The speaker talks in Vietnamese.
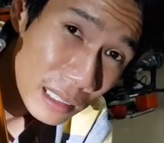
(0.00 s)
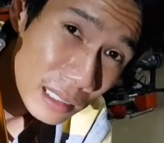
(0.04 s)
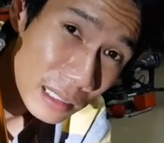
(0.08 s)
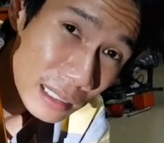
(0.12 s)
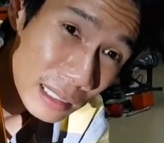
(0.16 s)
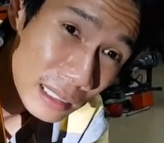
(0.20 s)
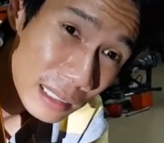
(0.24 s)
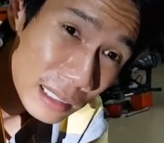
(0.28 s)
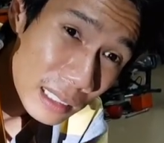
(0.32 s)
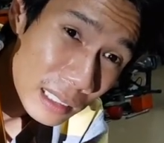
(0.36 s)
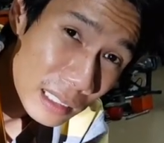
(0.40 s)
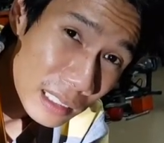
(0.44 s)

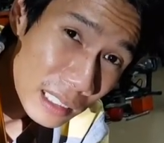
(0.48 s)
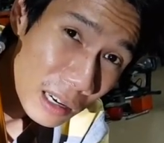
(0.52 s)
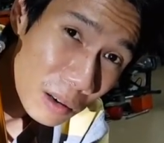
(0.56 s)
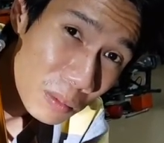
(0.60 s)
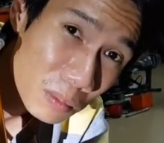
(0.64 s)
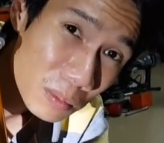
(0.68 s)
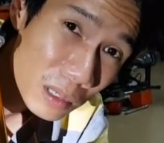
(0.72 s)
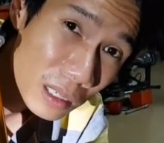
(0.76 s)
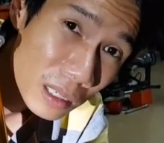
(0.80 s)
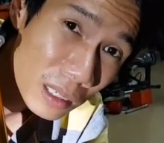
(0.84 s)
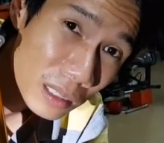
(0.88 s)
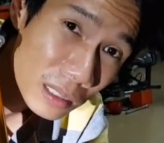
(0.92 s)
sức
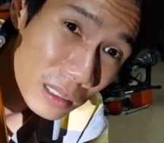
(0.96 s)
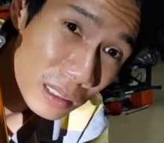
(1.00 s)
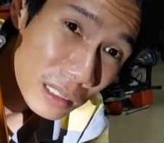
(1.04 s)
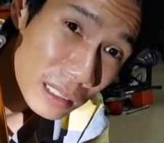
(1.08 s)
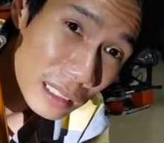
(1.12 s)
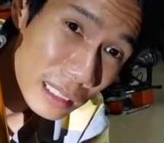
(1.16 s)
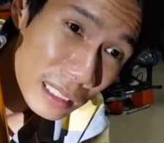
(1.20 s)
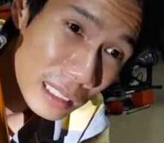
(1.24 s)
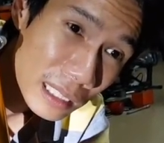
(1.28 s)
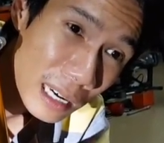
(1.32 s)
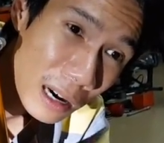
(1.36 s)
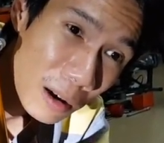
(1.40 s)
nóng đó nó
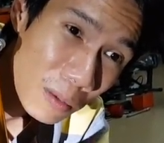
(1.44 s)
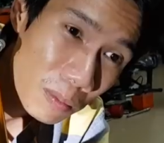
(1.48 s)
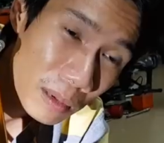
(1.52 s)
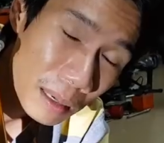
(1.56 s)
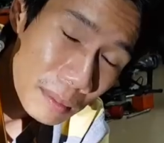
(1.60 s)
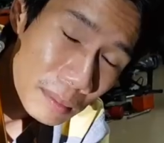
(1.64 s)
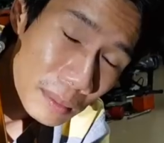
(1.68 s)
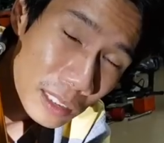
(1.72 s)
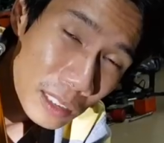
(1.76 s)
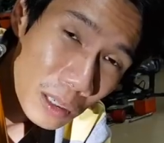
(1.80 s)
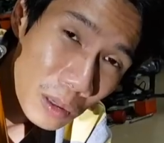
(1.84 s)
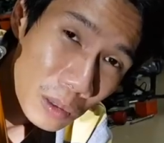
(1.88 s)
sẽ không
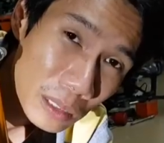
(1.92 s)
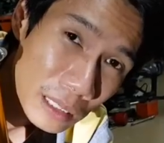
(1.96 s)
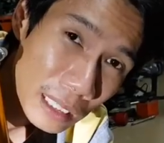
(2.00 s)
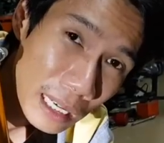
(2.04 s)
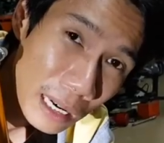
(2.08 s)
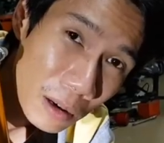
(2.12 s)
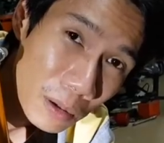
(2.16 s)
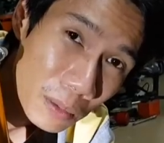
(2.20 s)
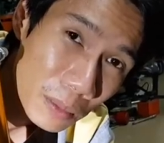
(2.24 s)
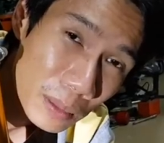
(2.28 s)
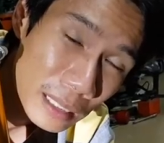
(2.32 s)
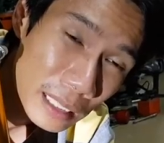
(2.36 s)
làm sôi
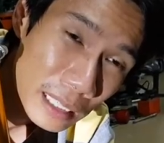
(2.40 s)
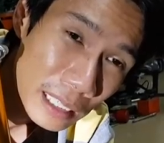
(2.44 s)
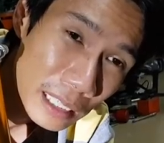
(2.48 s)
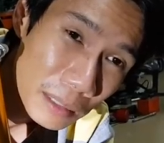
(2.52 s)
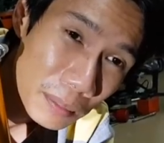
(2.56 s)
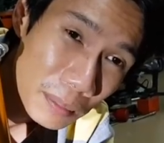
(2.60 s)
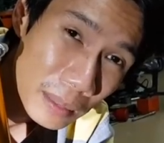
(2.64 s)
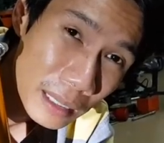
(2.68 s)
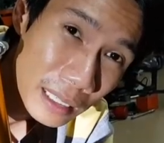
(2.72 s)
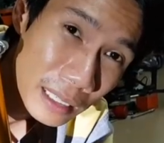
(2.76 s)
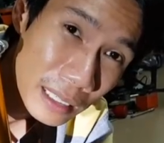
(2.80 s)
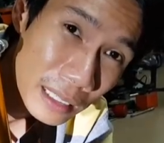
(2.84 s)
dầu mà khi
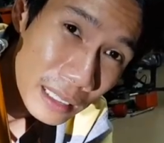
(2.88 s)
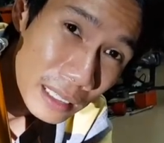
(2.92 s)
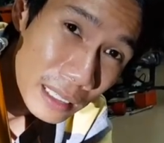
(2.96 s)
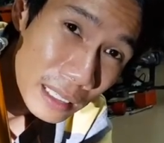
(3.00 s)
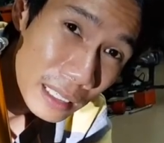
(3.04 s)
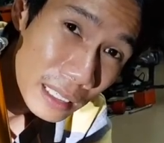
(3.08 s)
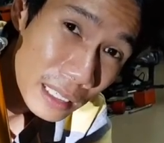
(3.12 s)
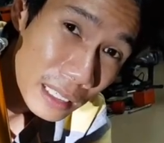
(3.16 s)
mà